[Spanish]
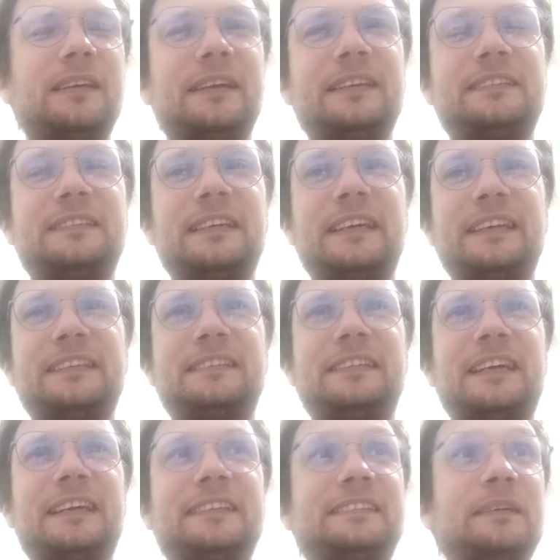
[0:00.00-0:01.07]
Ese,
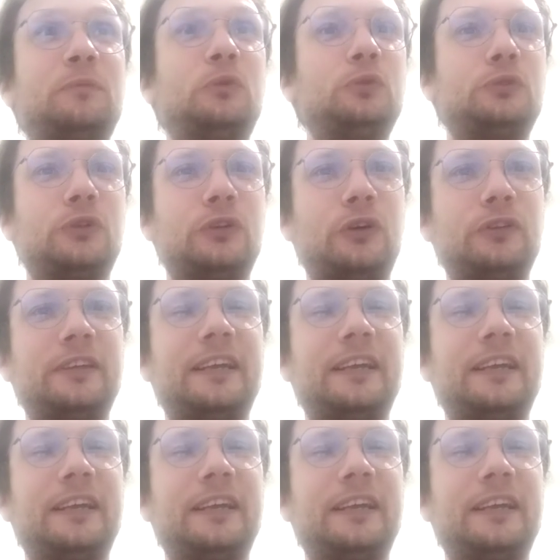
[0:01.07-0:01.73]
ese, ese mundo, ¿no?